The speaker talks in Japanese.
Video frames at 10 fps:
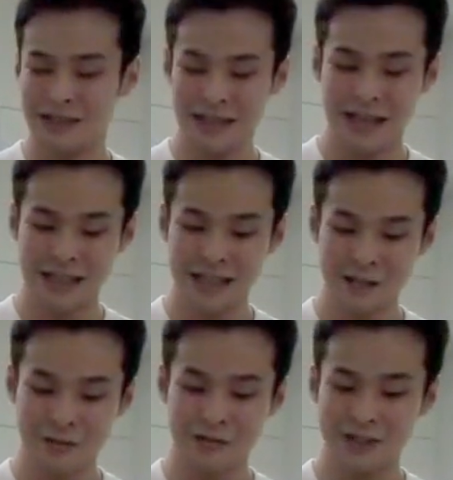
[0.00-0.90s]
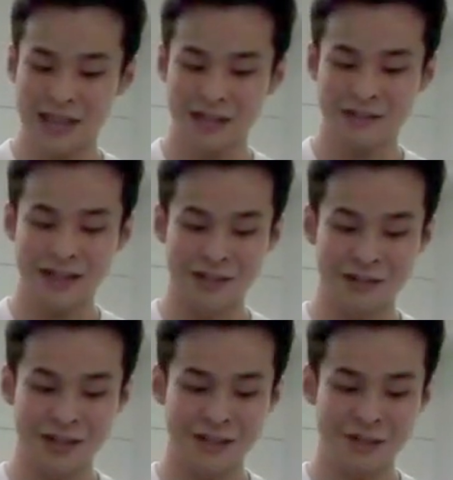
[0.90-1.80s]
中でのギャング間
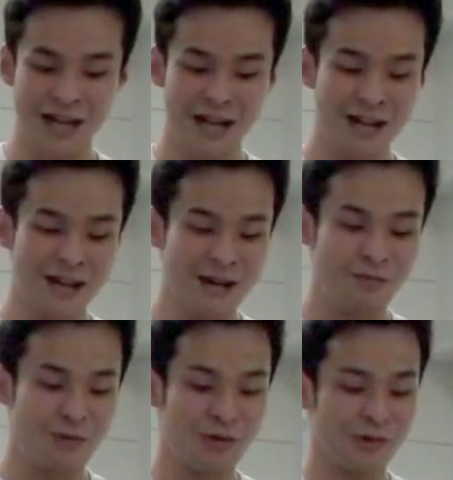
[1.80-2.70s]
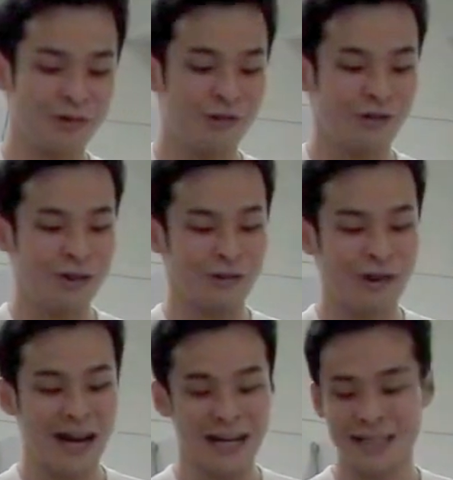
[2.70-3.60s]
のやり取りが暴力行為
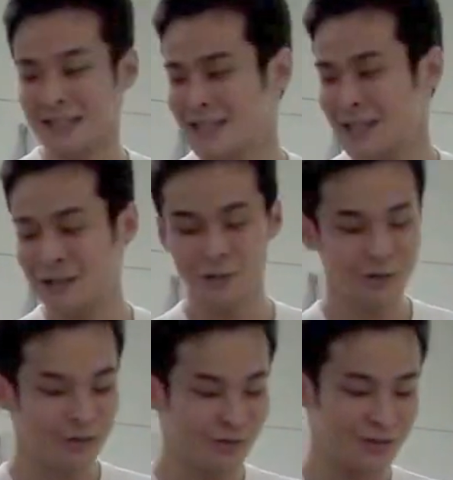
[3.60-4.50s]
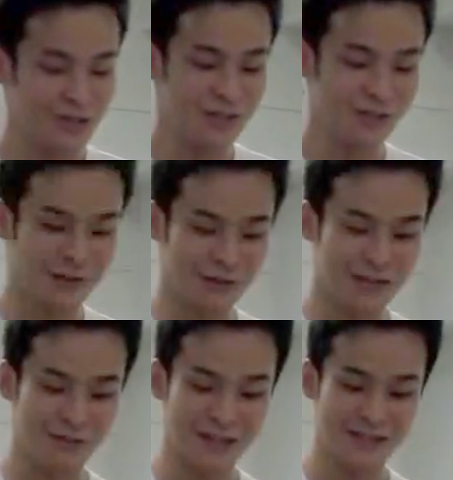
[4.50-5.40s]
を悪化させているというふうに主張し
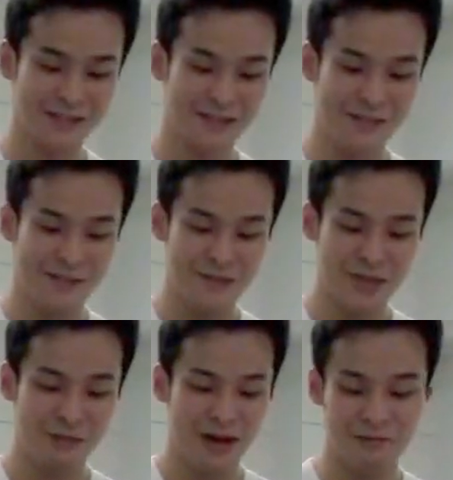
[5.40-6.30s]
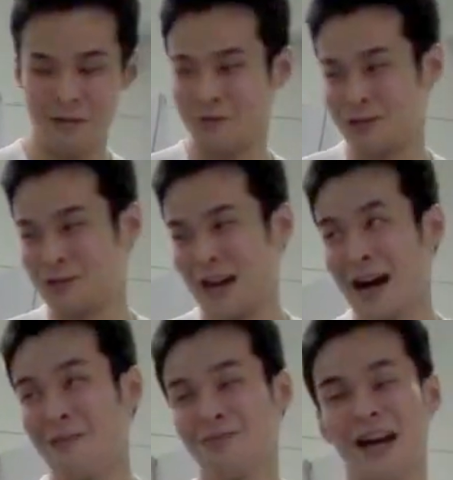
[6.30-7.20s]
ています。でまあ、ウェブ上
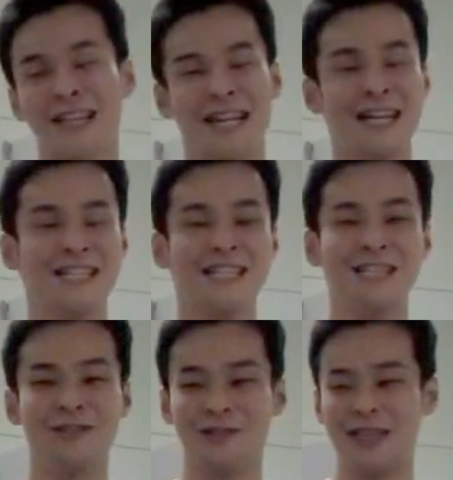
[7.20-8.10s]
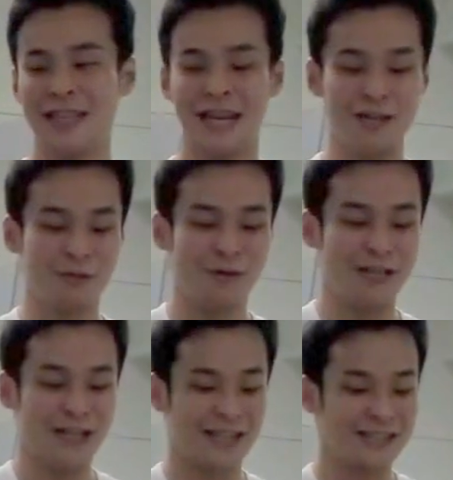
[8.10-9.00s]
が新しいその戦いの場み
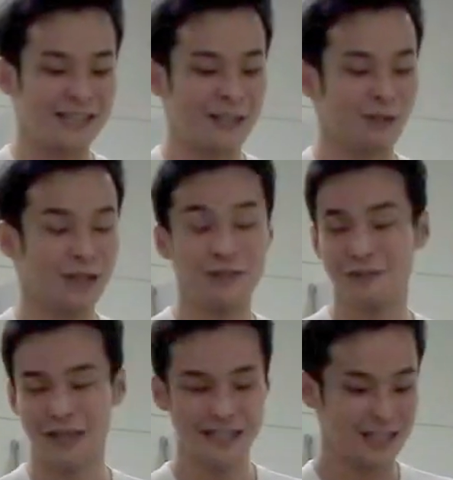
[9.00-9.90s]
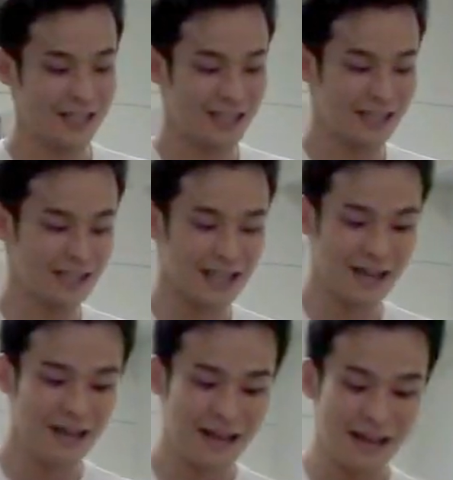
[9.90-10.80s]
たいな感じでストリートと化していたりし
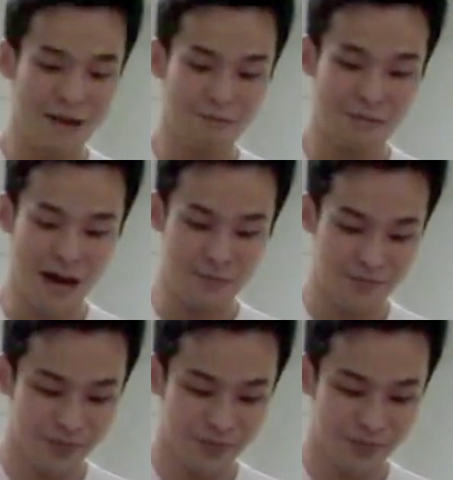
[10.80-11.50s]
て、まあ、